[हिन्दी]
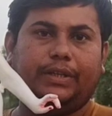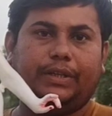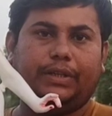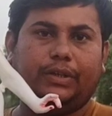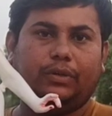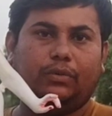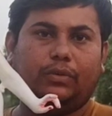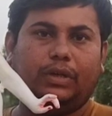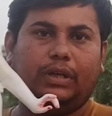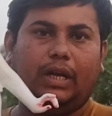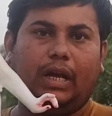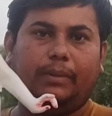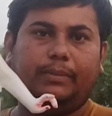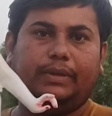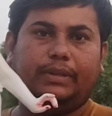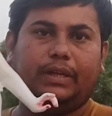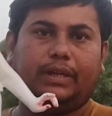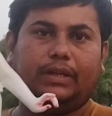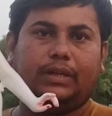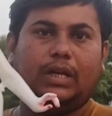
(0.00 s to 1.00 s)
देखी होगी
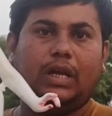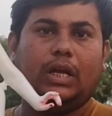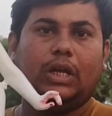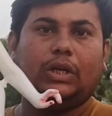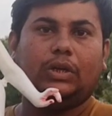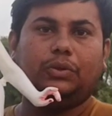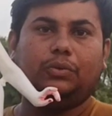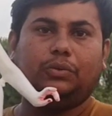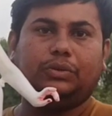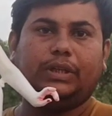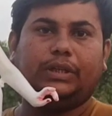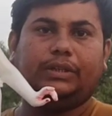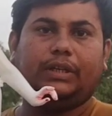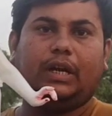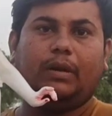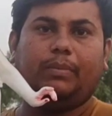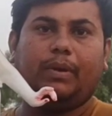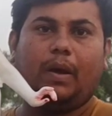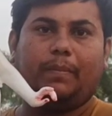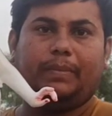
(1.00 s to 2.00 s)
अभी तक दूसरे
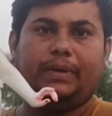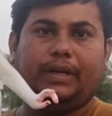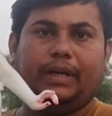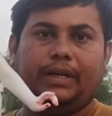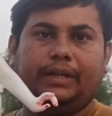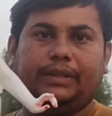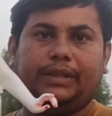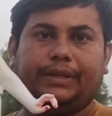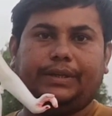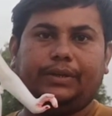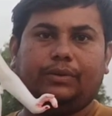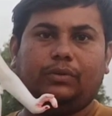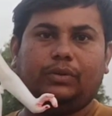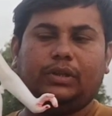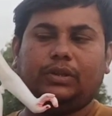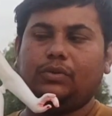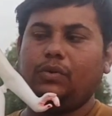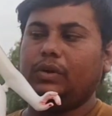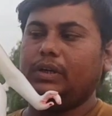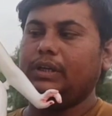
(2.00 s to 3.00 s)
चैनल पर आपने नहीं देखी
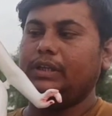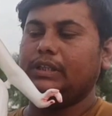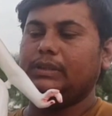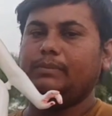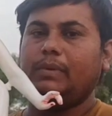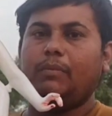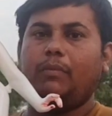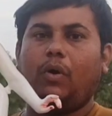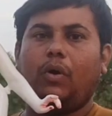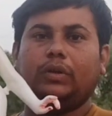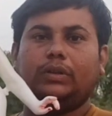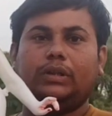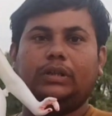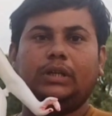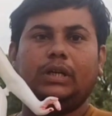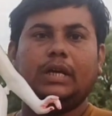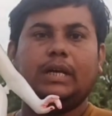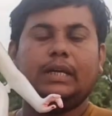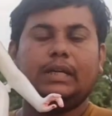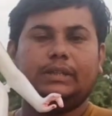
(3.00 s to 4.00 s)
होगी क्योंकि इसमें बहुत ही
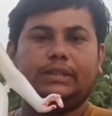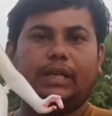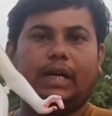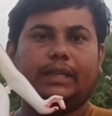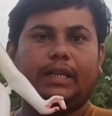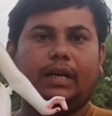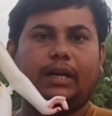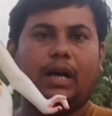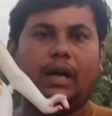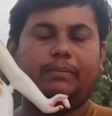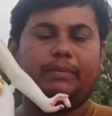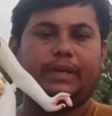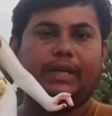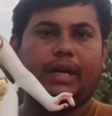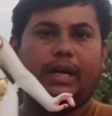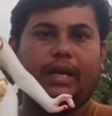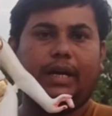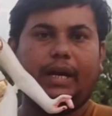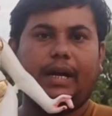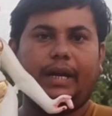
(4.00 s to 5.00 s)
ज़्यादा काम
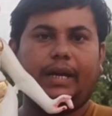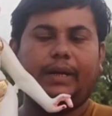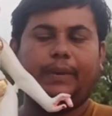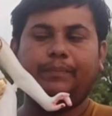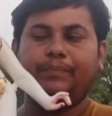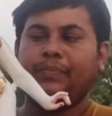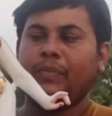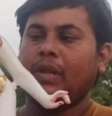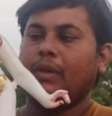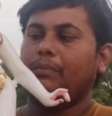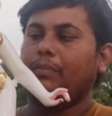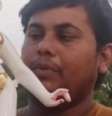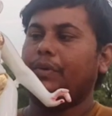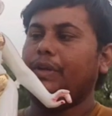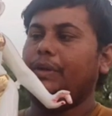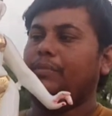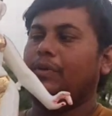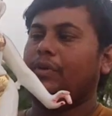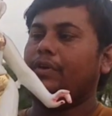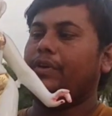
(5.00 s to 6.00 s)
किया गया है
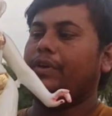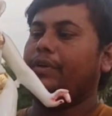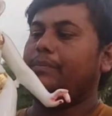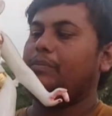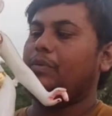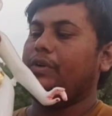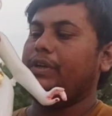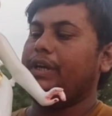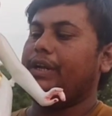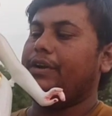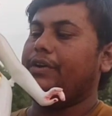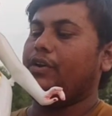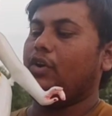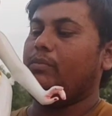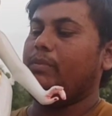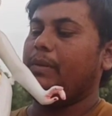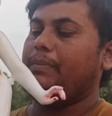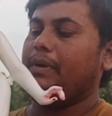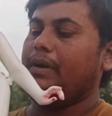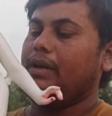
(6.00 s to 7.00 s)
पूरी बॉडी
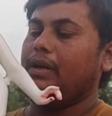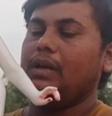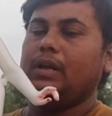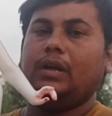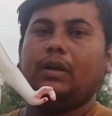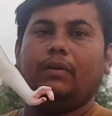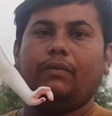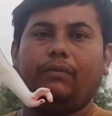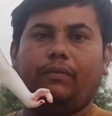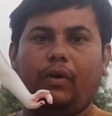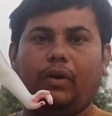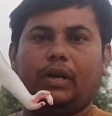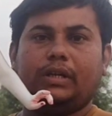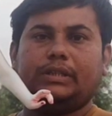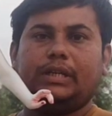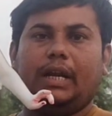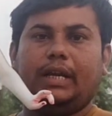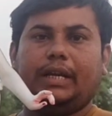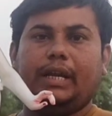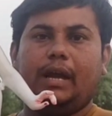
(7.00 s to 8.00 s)
एनाटोमी पर फोकस
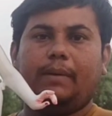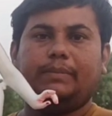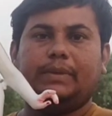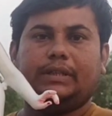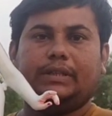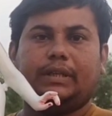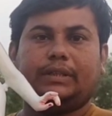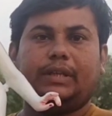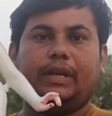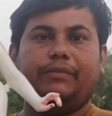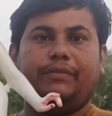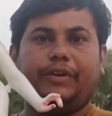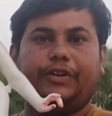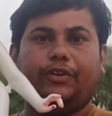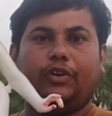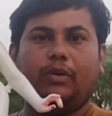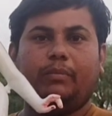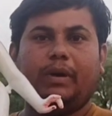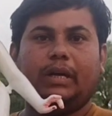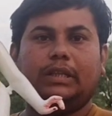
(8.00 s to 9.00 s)
डाल के आप देख सकते हैं
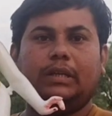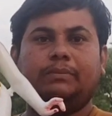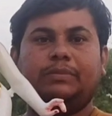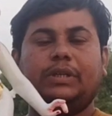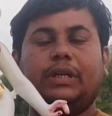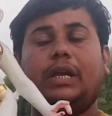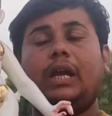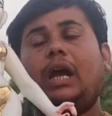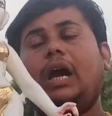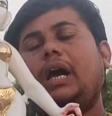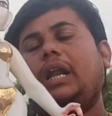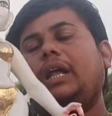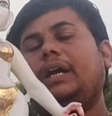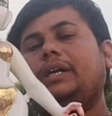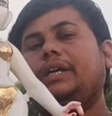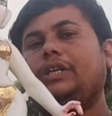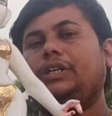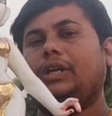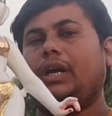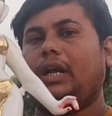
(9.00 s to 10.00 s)
वीडियो के माध्यम से कि अलग
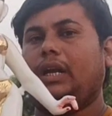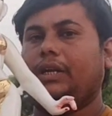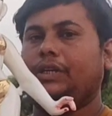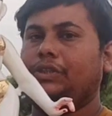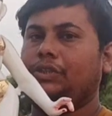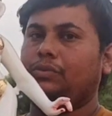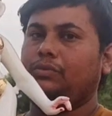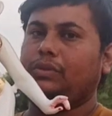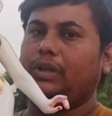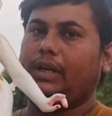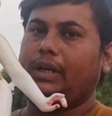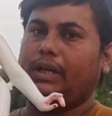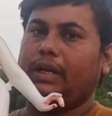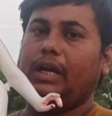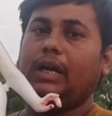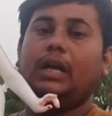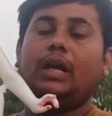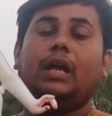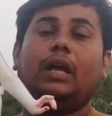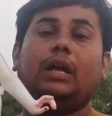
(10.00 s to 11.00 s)
ही अलग ही सौंदर्य